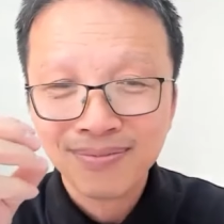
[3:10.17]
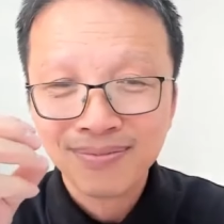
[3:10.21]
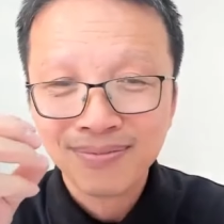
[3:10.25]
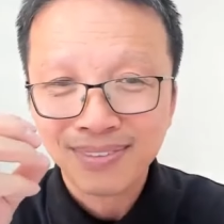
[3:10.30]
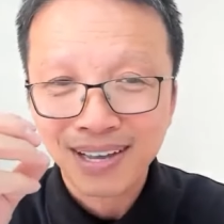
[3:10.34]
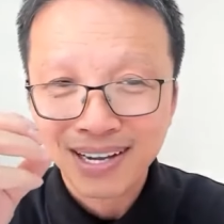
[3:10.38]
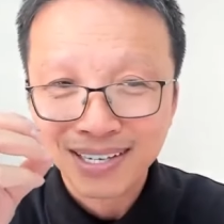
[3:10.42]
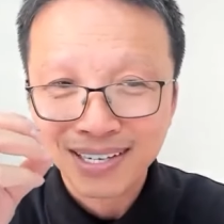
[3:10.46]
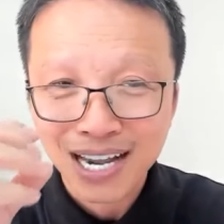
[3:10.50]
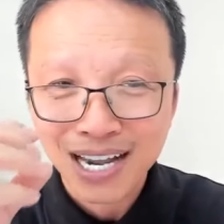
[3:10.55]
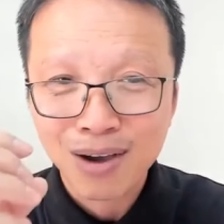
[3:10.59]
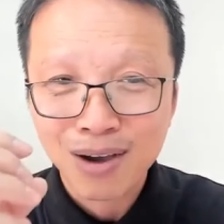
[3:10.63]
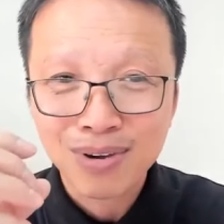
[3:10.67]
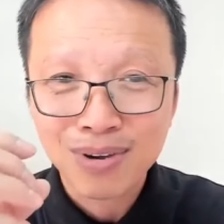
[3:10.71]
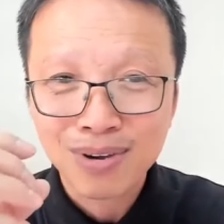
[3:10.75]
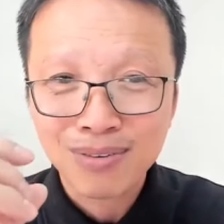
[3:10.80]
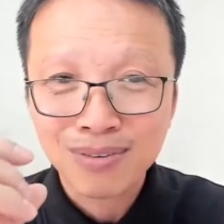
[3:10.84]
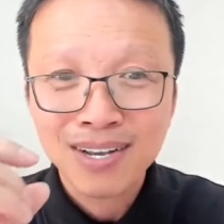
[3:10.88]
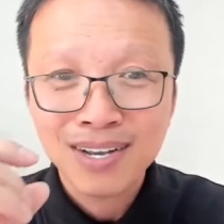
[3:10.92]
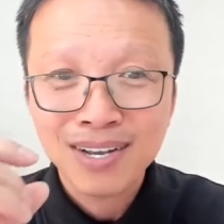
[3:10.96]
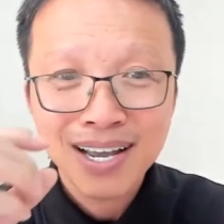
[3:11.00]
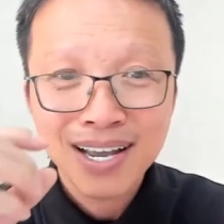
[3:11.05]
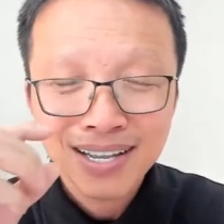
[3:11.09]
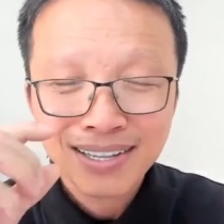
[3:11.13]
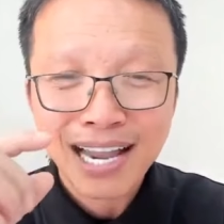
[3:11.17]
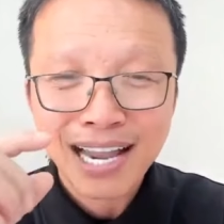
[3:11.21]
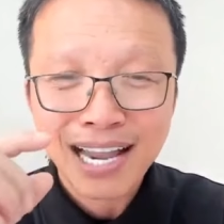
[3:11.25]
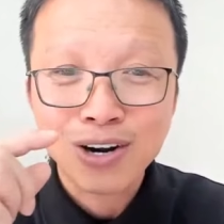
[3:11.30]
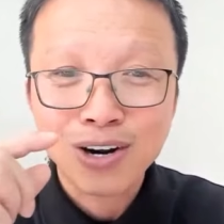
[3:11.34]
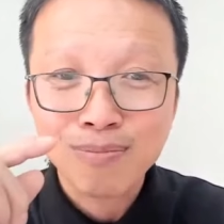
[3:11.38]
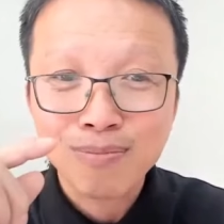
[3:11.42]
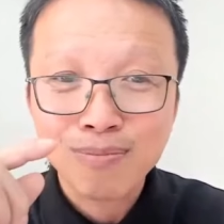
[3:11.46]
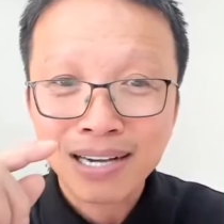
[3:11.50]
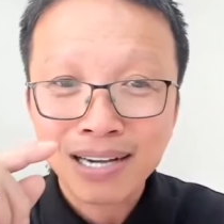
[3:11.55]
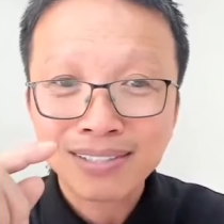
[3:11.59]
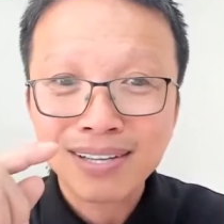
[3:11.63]
Tại sao biết không? Thay
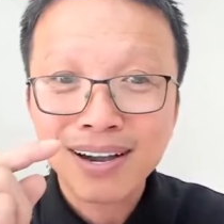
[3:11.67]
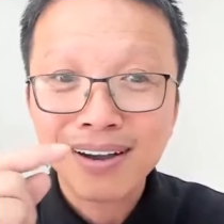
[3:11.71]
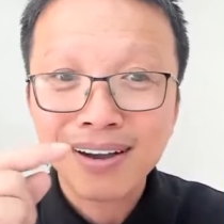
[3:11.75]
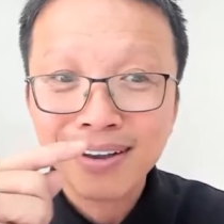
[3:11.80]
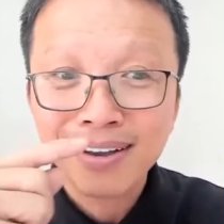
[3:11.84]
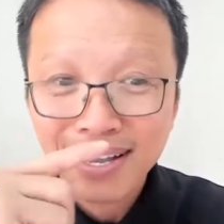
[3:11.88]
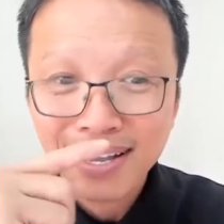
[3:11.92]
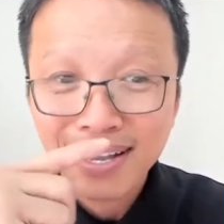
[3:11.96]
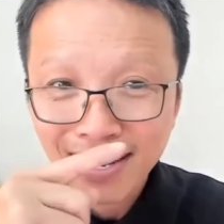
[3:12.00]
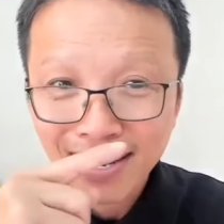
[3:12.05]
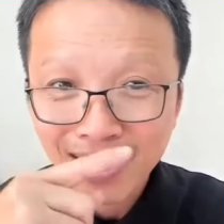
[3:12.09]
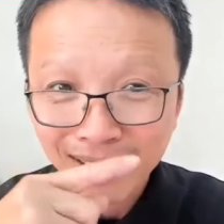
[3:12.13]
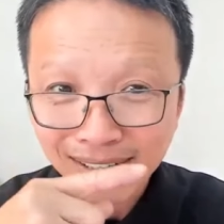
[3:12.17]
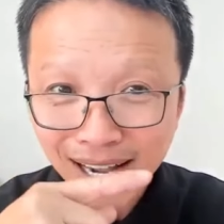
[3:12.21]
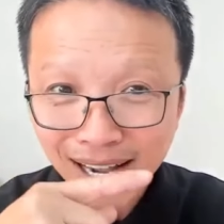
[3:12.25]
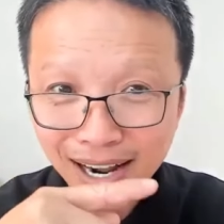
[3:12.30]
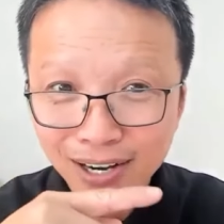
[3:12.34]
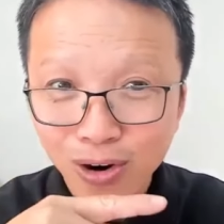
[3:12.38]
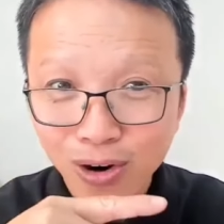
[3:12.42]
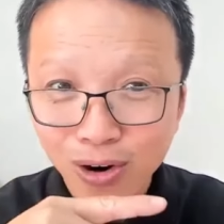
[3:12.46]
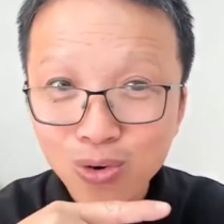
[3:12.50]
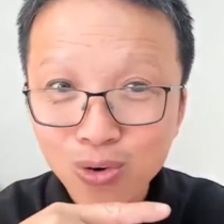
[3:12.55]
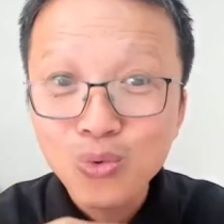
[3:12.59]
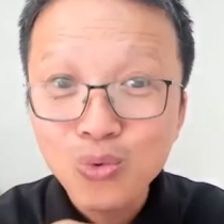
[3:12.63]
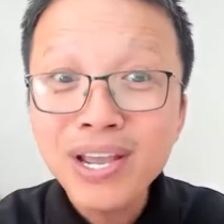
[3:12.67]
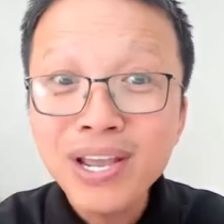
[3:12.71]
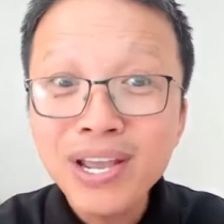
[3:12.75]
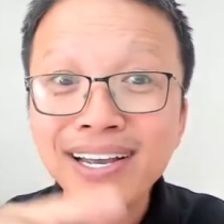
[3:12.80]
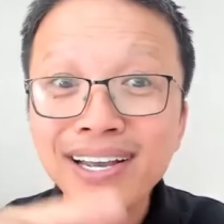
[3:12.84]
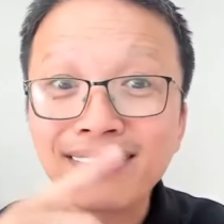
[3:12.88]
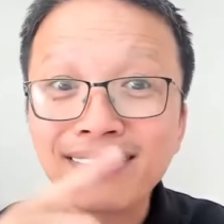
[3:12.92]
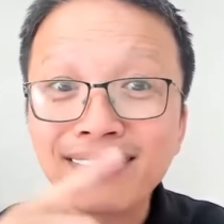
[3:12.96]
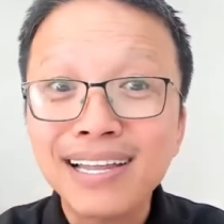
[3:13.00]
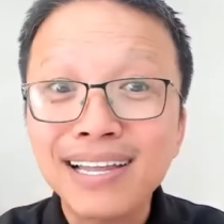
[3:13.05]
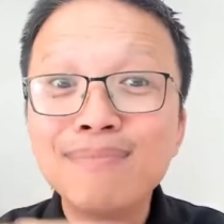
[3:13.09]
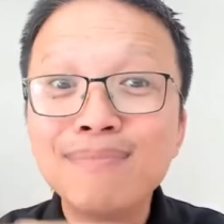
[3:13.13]
đổi bản thân là thay đổi nguyên
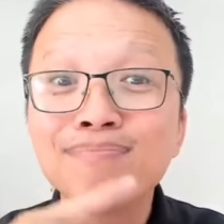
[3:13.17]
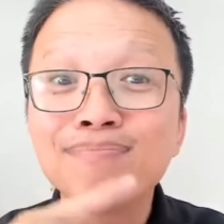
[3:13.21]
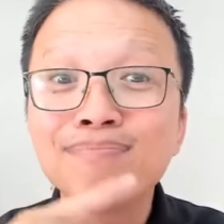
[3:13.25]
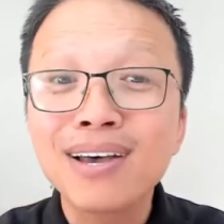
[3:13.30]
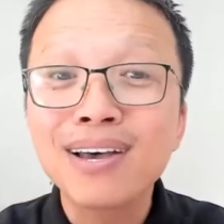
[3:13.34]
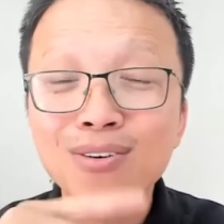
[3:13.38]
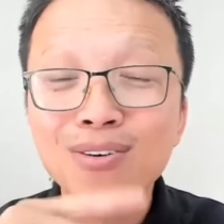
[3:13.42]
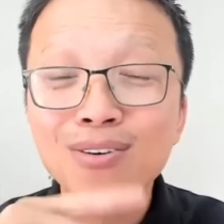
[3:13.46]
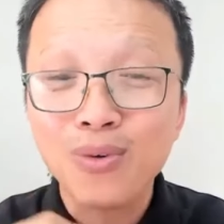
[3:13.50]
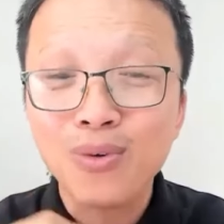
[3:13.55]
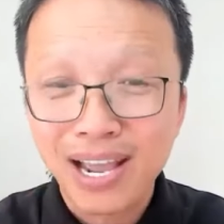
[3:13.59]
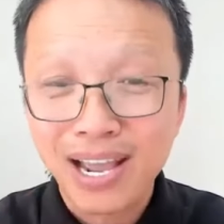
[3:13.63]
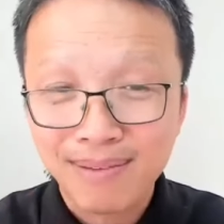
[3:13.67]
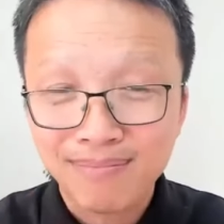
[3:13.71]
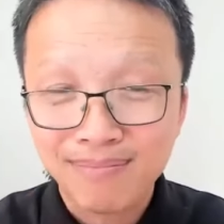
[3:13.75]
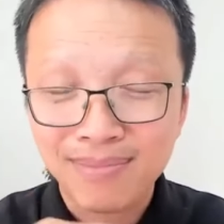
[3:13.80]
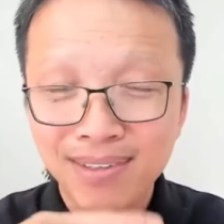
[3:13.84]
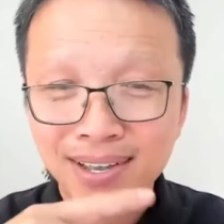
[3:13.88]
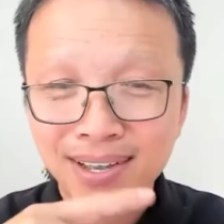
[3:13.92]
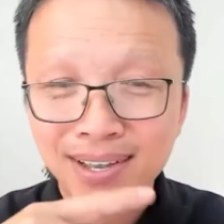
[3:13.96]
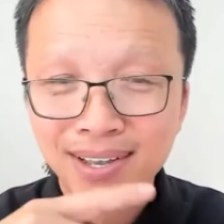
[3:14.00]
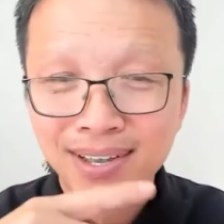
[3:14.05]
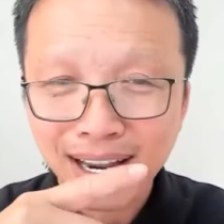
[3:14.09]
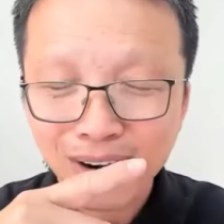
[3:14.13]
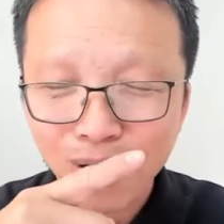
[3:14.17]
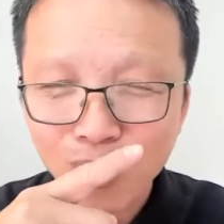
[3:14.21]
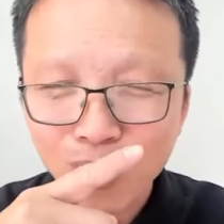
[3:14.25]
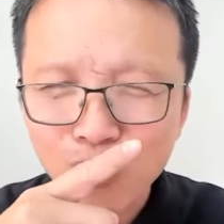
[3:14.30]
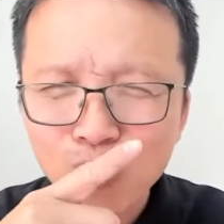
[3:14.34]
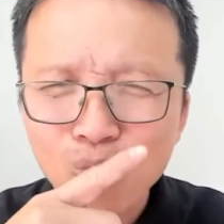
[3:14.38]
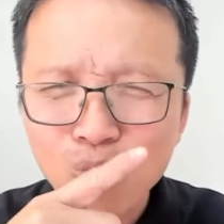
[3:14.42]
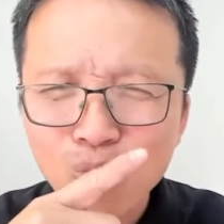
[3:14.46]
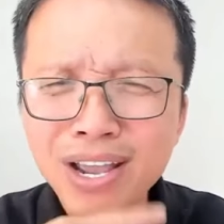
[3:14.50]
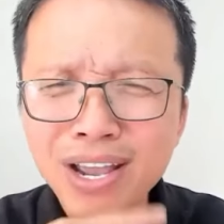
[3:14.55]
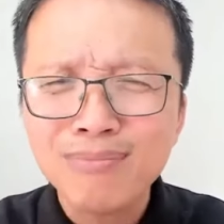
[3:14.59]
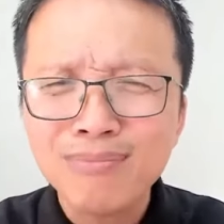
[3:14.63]
cái tiềm thức của em, thay đổi
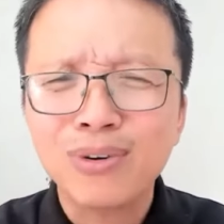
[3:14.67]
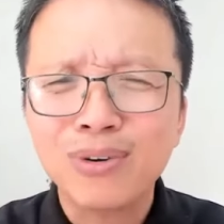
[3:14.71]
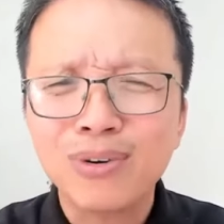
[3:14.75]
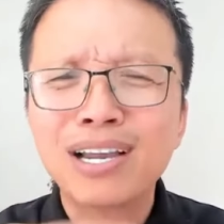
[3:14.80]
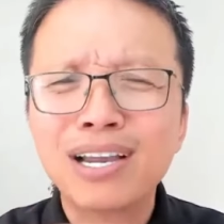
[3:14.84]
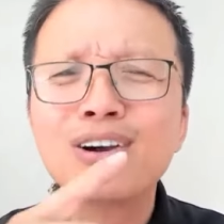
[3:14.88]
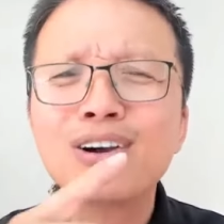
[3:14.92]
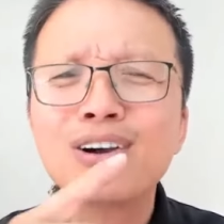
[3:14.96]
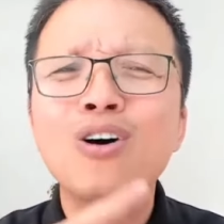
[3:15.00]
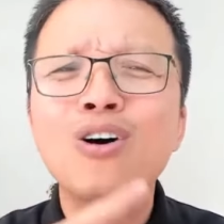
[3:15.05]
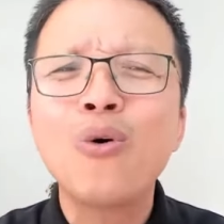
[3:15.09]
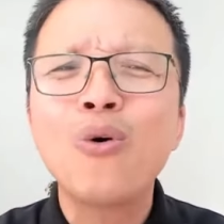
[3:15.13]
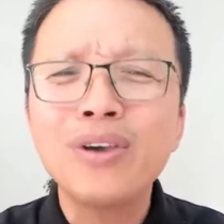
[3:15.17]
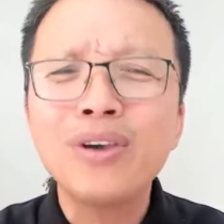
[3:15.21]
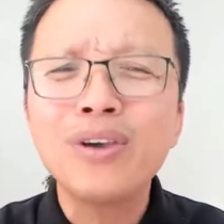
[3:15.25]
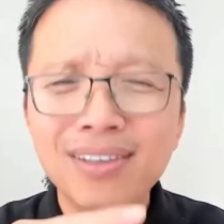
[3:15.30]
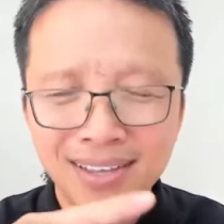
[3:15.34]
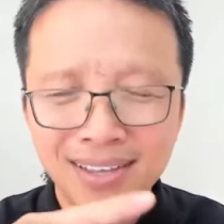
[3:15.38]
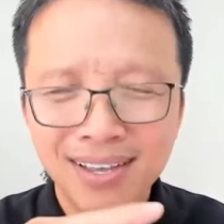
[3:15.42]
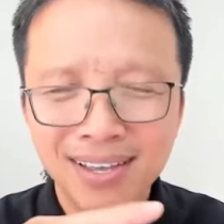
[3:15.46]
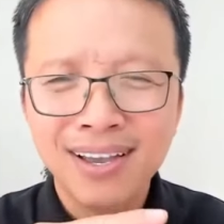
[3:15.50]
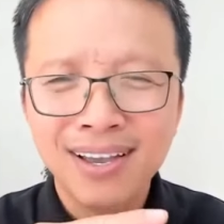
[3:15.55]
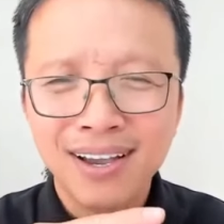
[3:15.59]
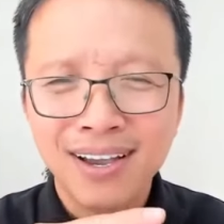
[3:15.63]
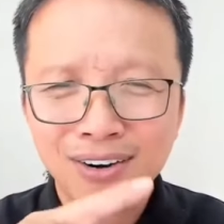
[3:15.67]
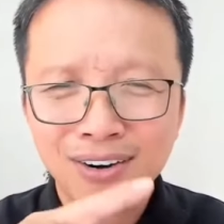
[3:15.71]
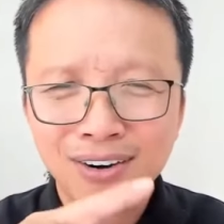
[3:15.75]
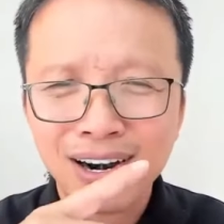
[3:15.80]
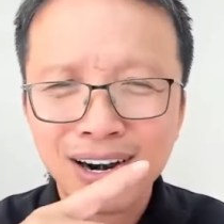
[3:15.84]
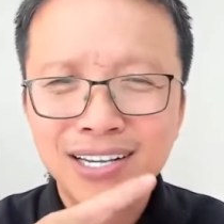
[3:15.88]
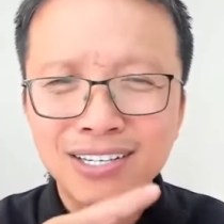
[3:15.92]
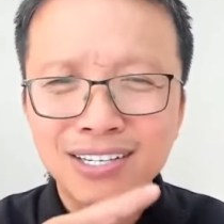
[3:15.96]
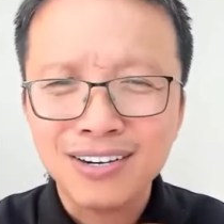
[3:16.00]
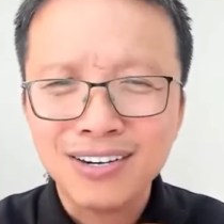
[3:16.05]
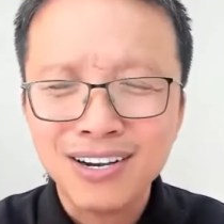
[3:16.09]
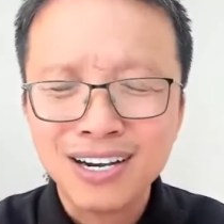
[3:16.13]
nguyên một cái khối gọi
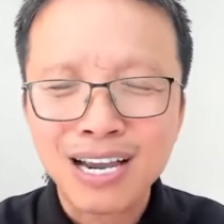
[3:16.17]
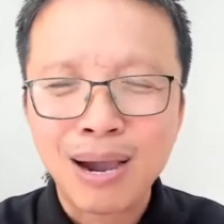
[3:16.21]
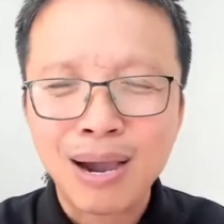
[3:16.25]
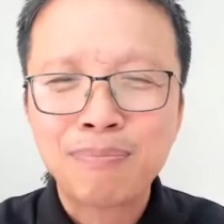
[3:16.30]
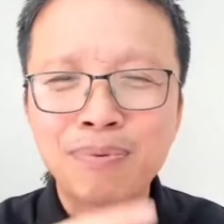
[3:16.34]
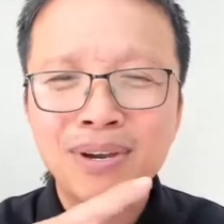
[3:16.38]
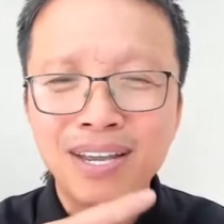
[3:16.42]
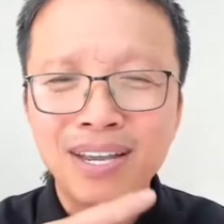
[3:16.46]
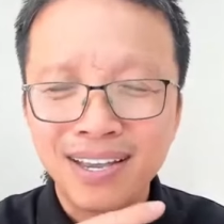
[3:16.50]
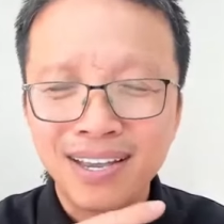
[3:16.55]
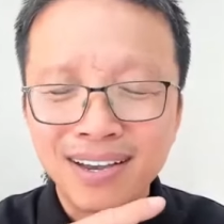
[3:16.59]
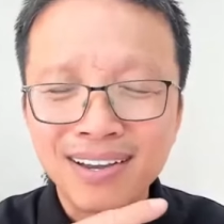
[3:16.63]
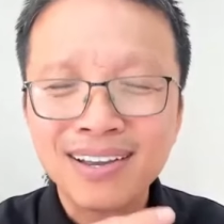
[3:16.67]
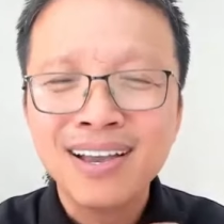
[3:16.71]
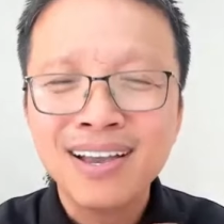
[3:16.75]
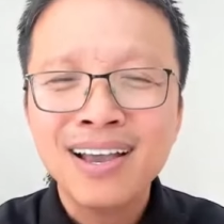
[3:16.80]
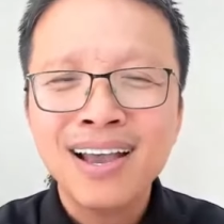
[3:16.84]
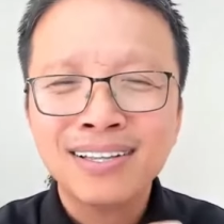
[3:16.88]
là sự khập khiễng,